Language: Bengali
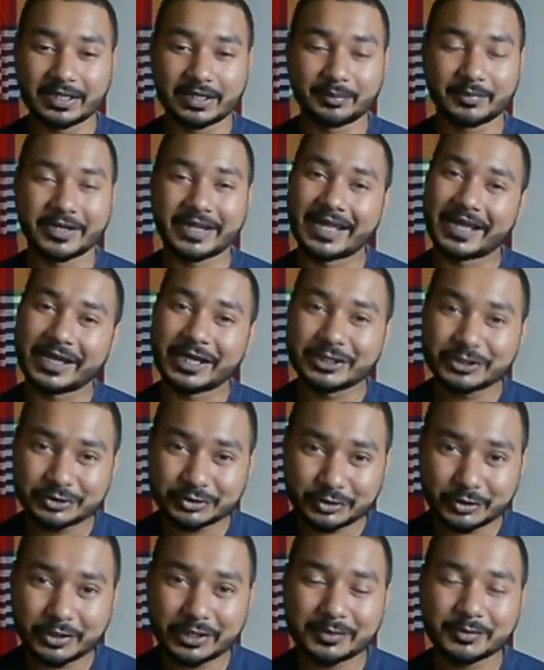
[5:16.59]
প্রায় এগারো
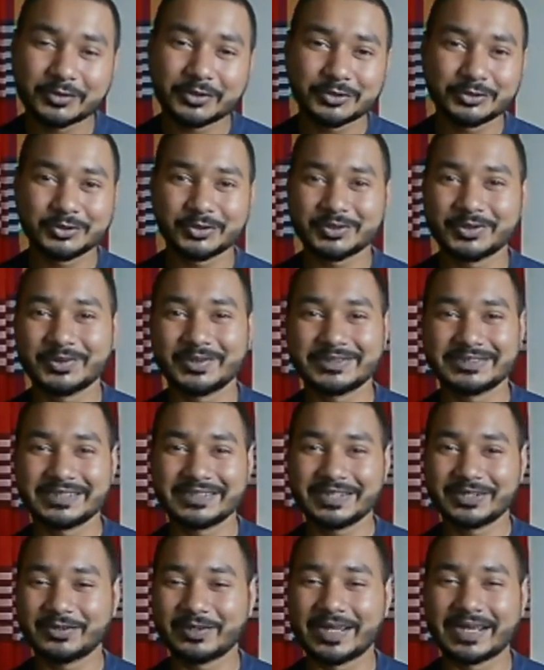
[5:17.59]
জনের মতন যুক্ত হয়েছেন
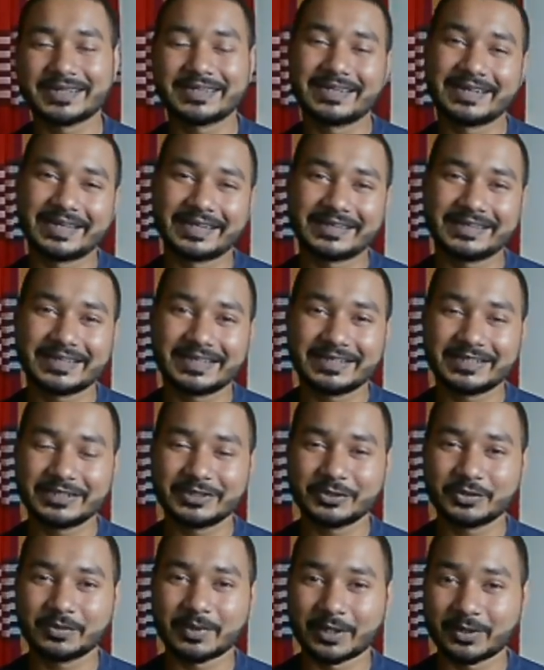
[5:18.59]
কিন্তু একটা লাইক এটি
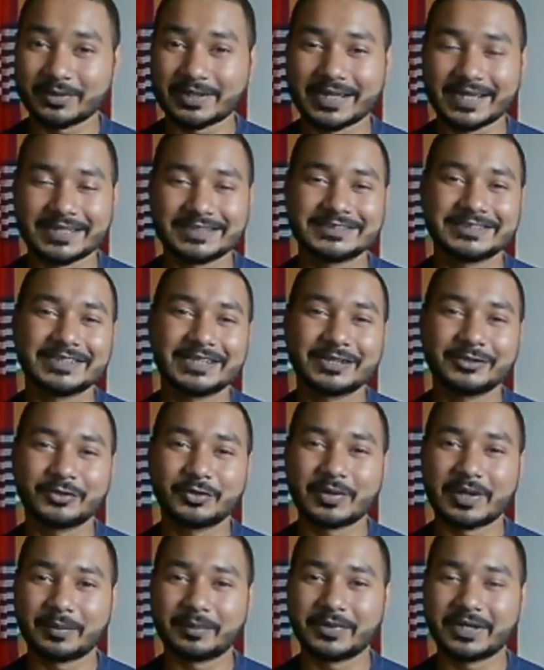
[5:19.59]
কিন্তু ভালো দেখাচ্ছে না তো
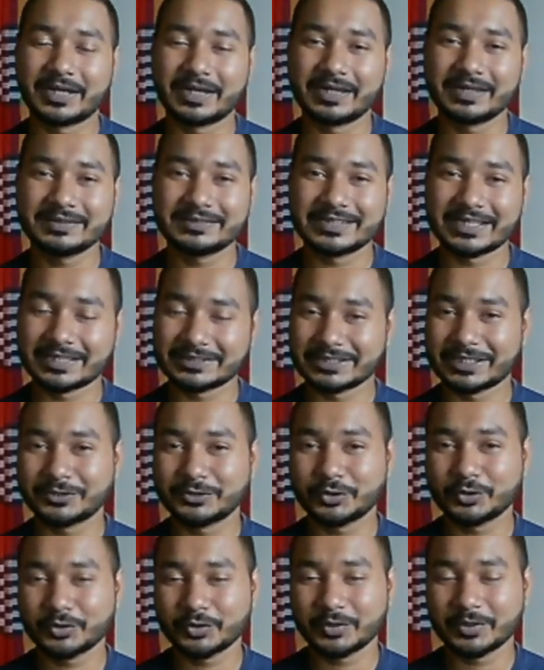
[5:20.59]
আপনারা যারা যারা
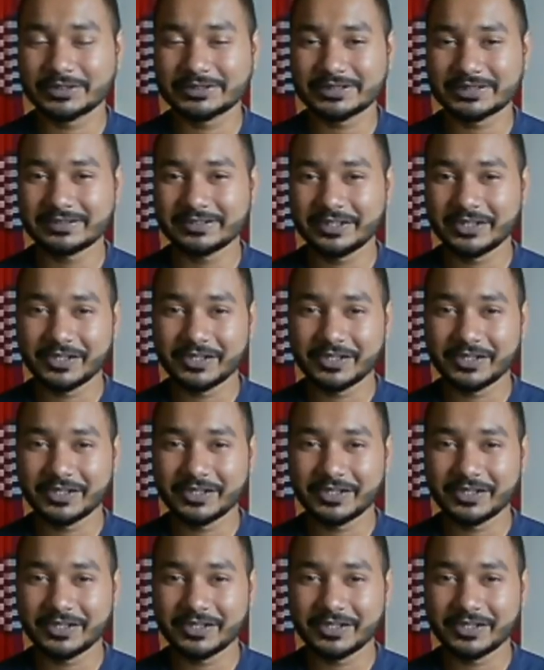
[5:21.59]
যুক্ত হয়েছেন